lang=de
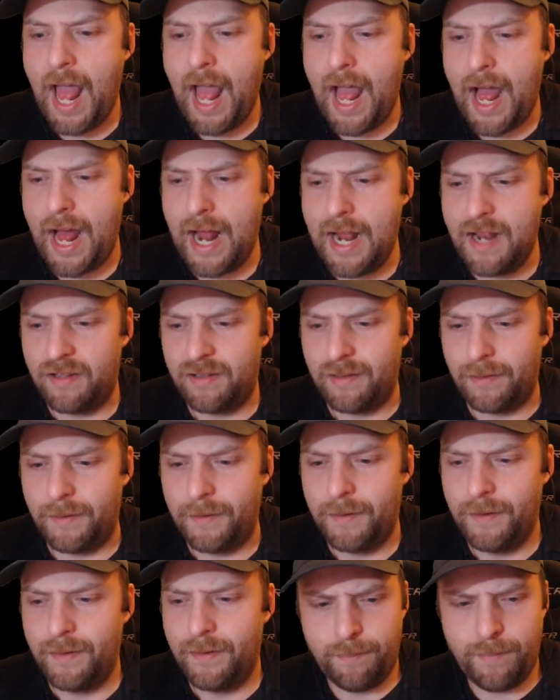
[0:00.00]
Also,
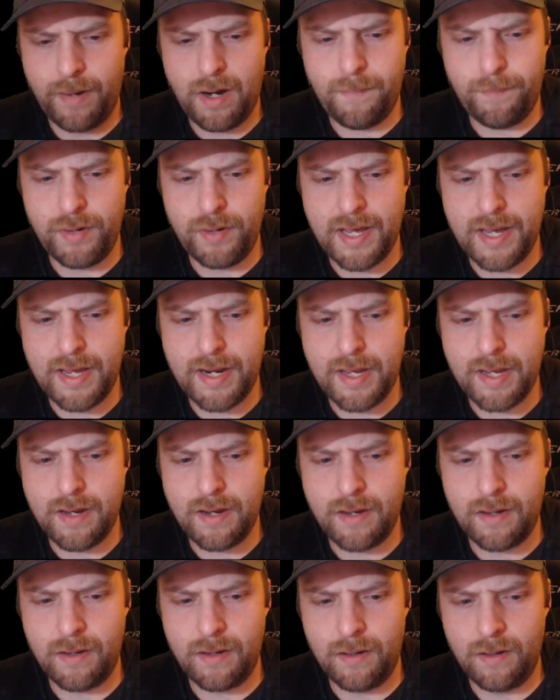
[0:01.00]

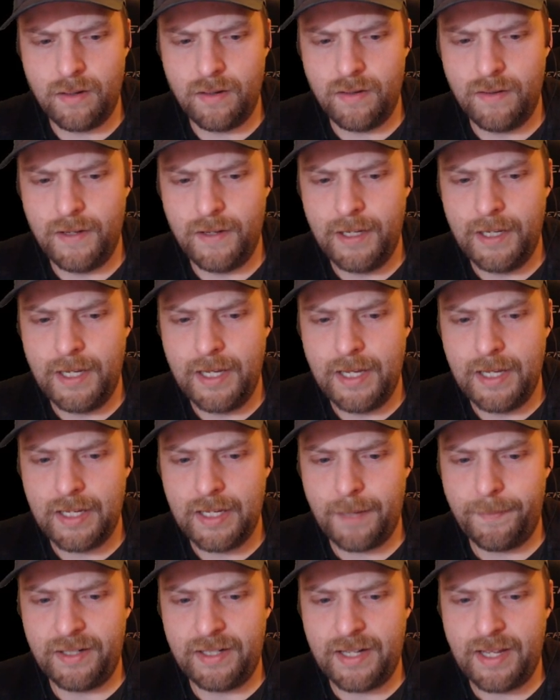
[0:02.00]
Baupläne, ich
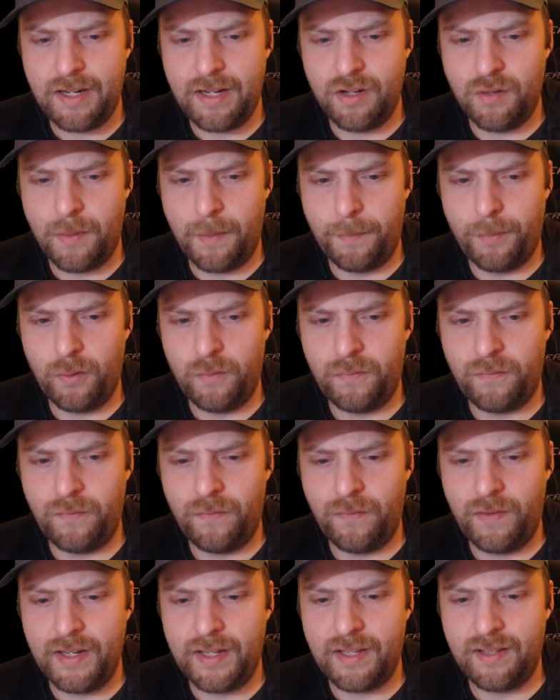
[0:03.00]
habe halt leider nicht überprüft,
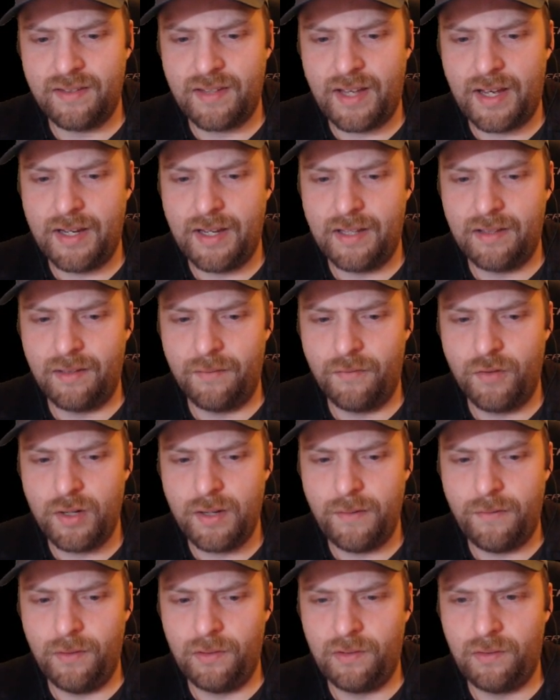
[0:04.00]
welche Sachen jetzt da
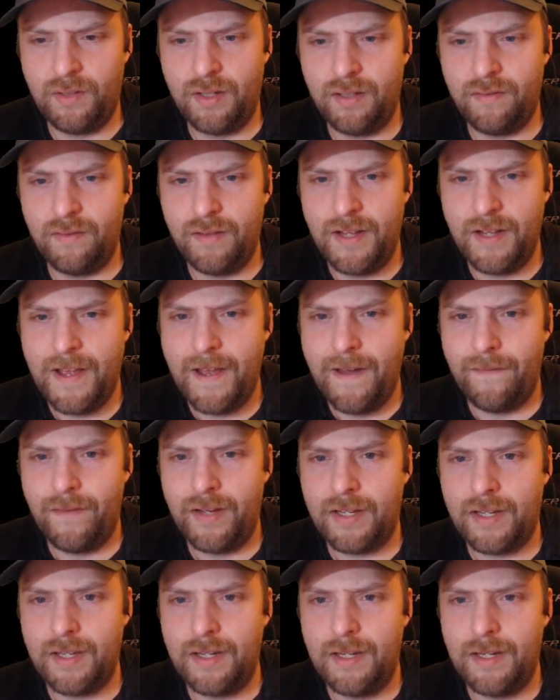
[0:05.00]
wirklich funktionieren, welche